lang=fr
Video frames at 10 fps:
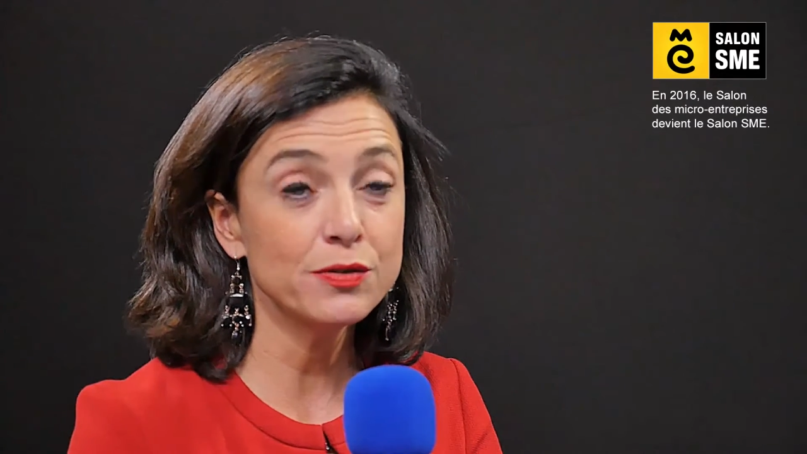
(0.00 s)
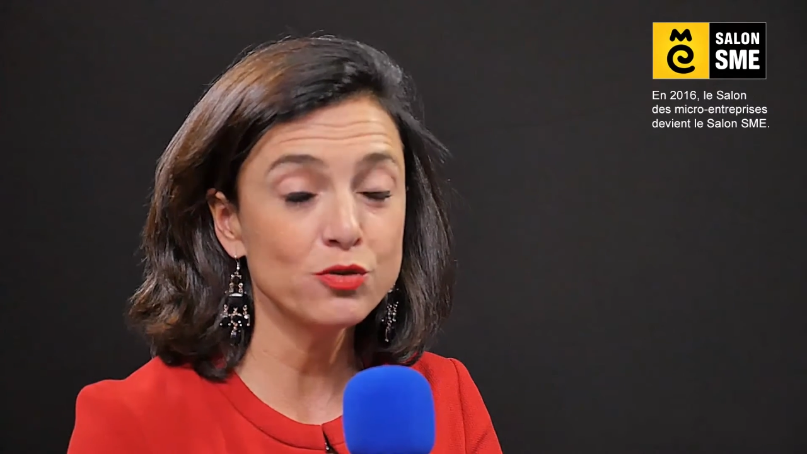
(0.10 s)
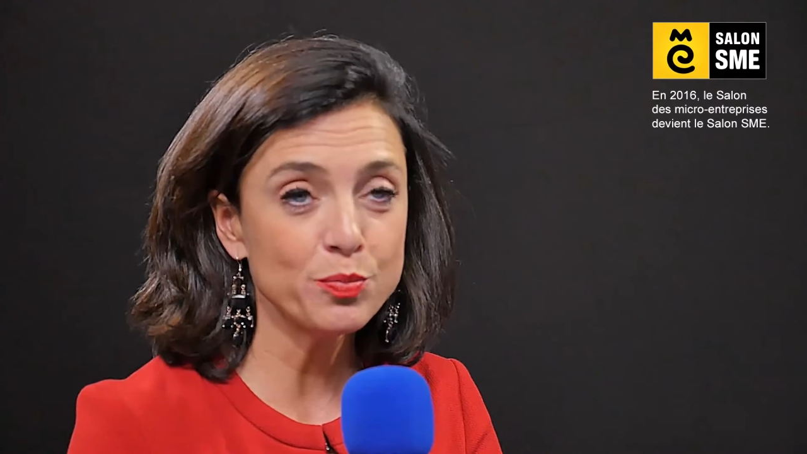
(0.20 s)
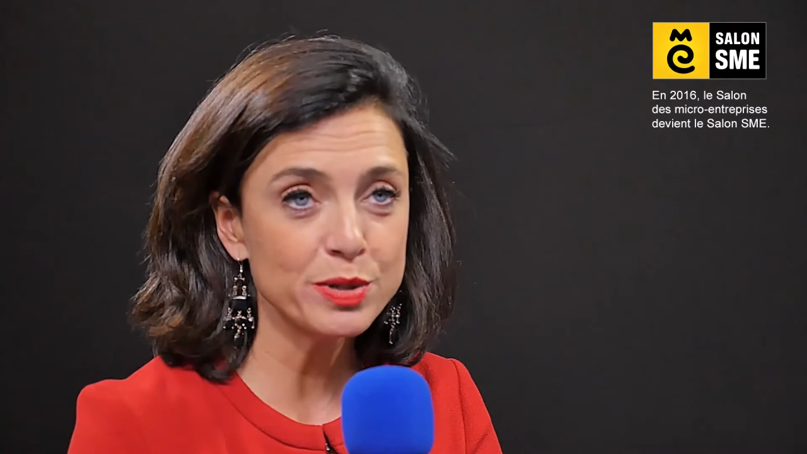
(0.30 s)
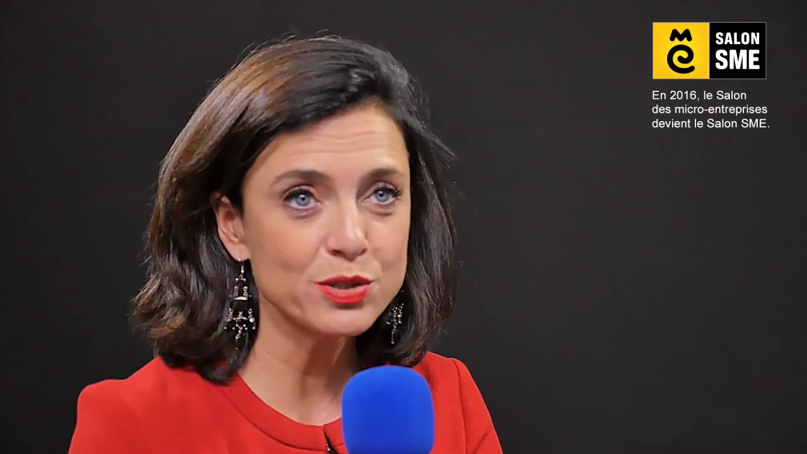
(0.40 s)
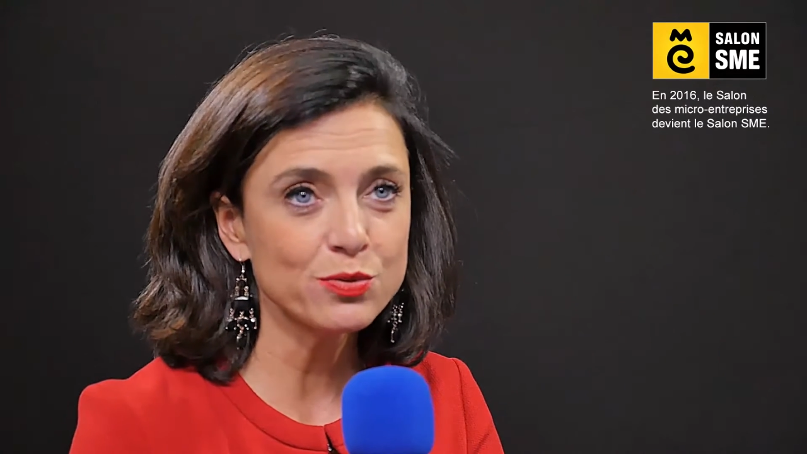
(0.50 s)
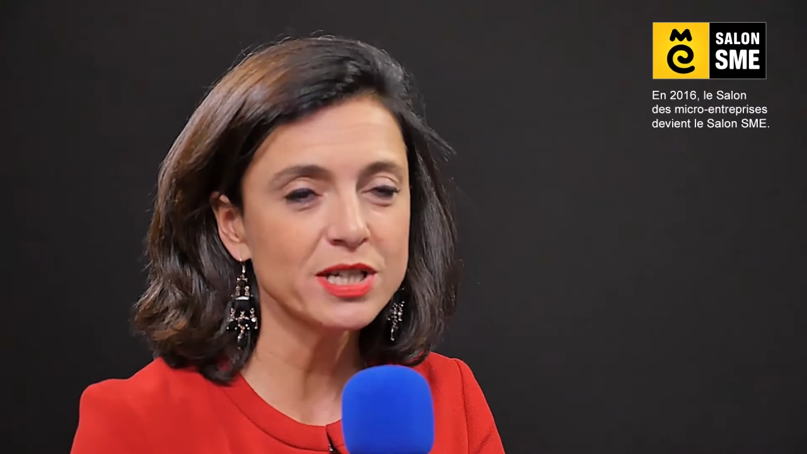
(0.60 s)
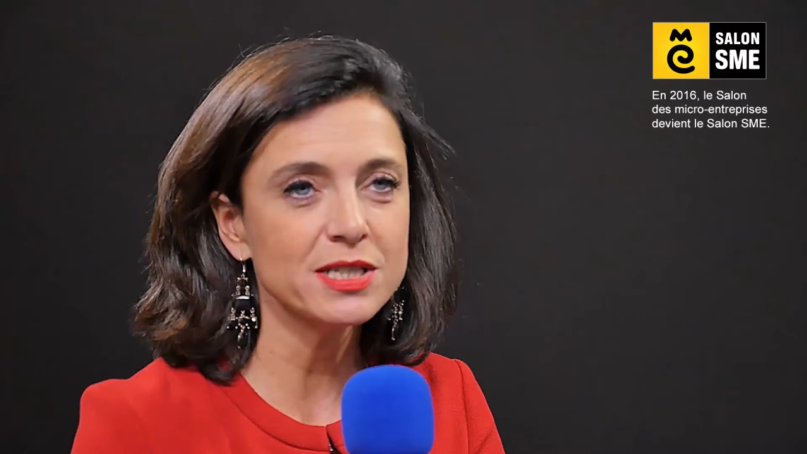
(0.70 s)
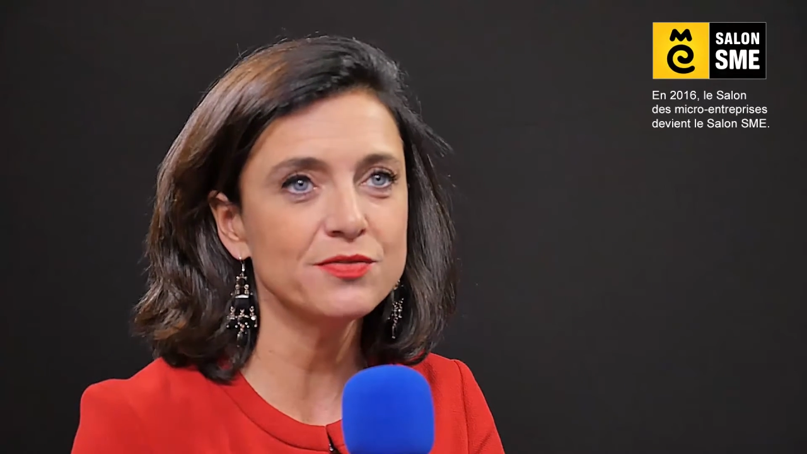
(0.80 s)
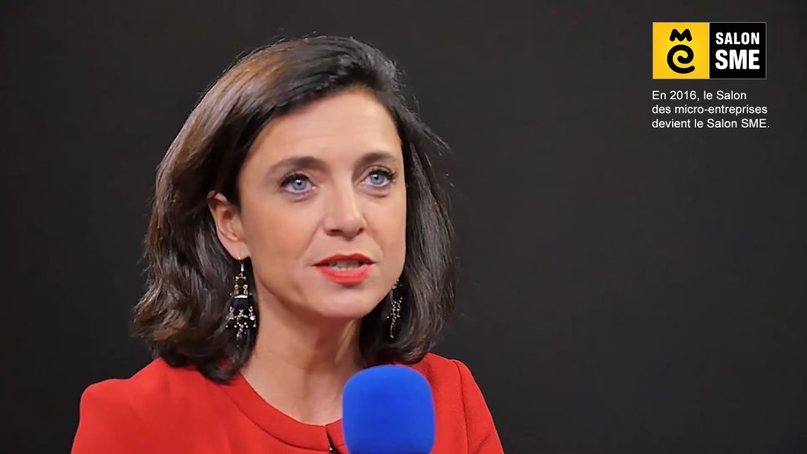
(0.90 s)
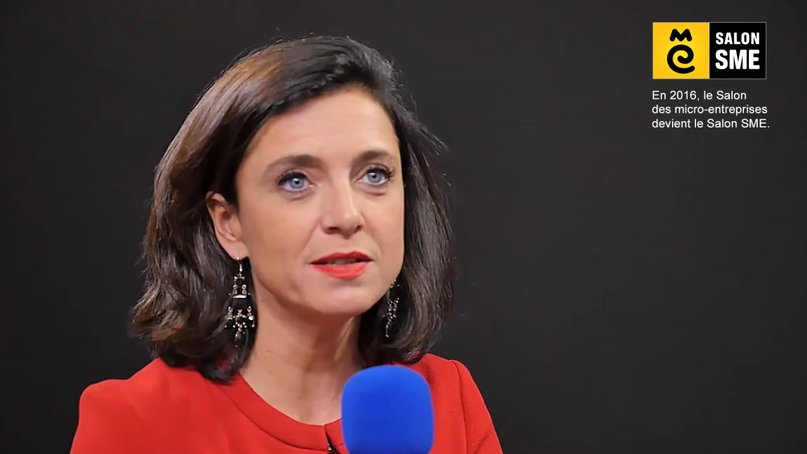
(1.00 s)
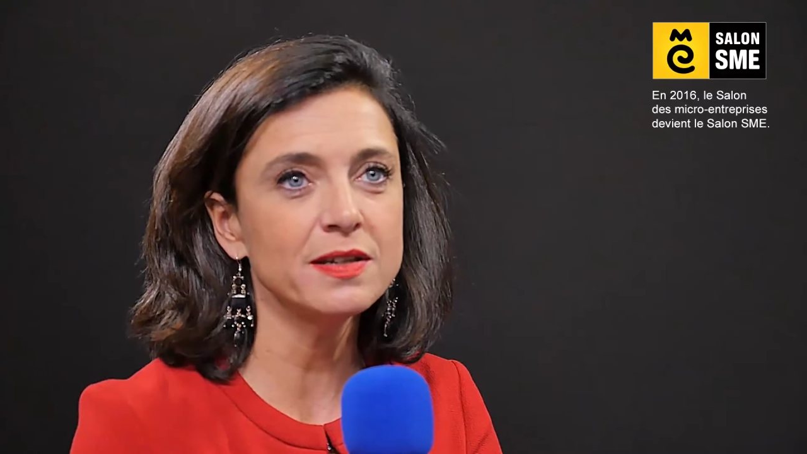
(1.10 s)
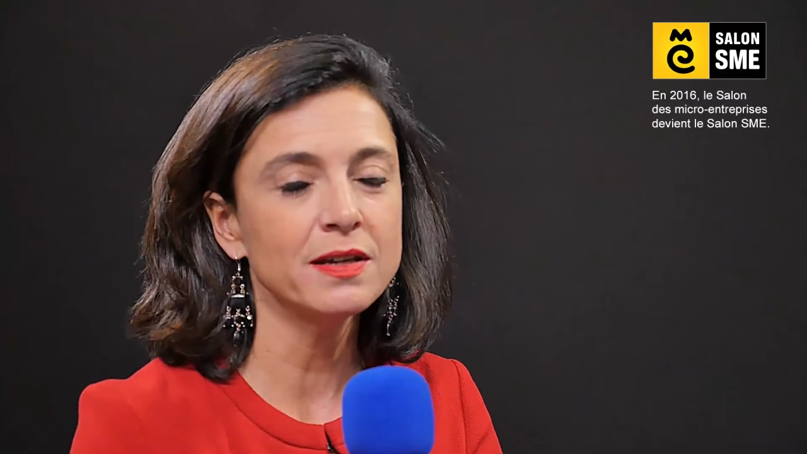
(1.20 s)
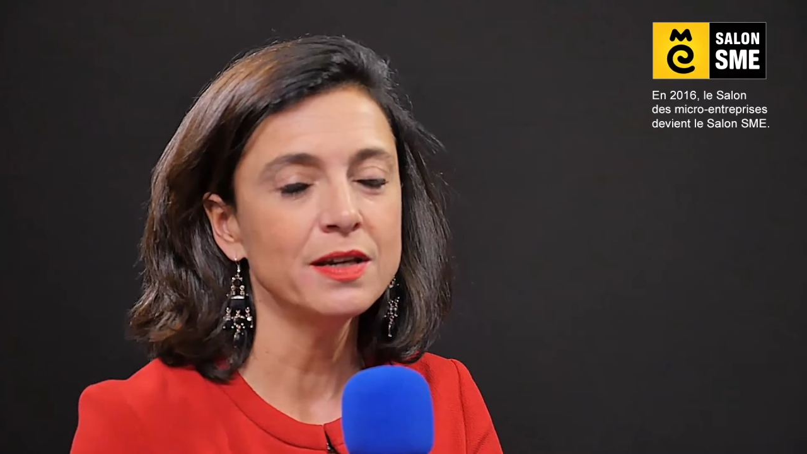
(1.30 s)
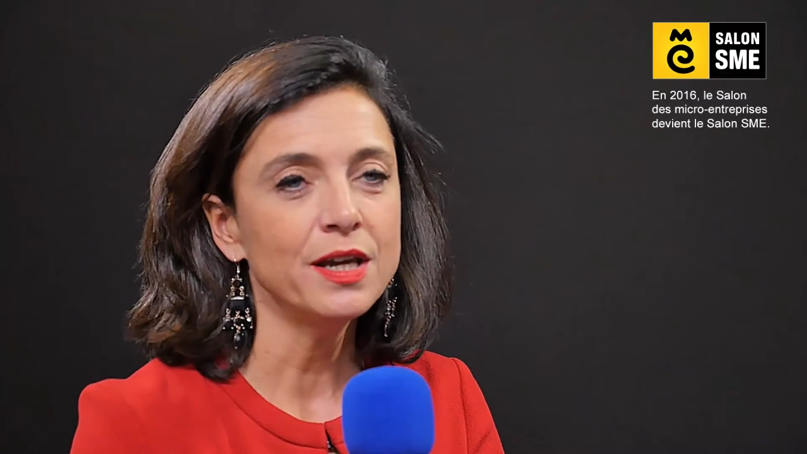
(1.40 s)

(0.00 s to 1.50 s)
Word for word: développer son activité